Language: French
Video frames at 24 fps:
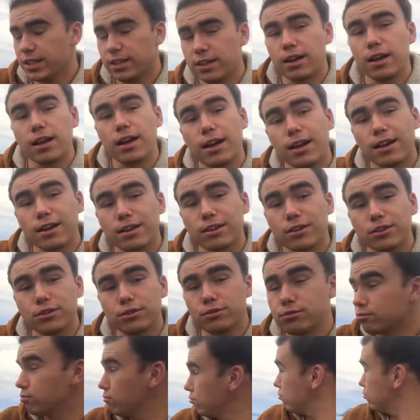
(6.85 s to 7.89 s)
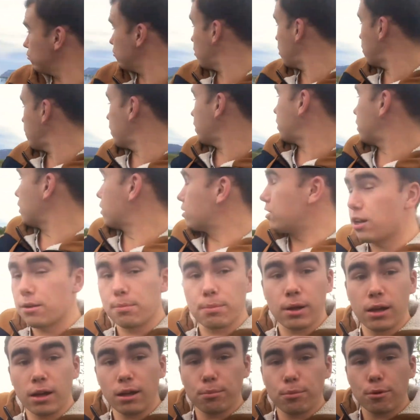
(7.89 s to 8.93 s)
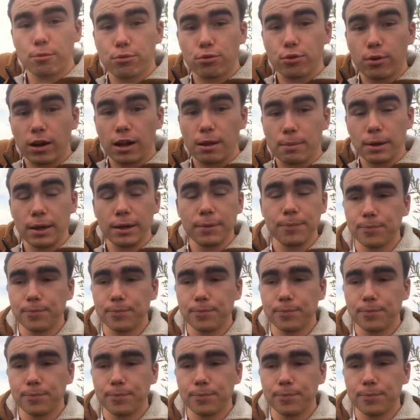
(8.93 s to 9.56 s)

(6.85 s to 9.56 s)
euh, avec Aix-les-Bains, un peu plus loin là-bas.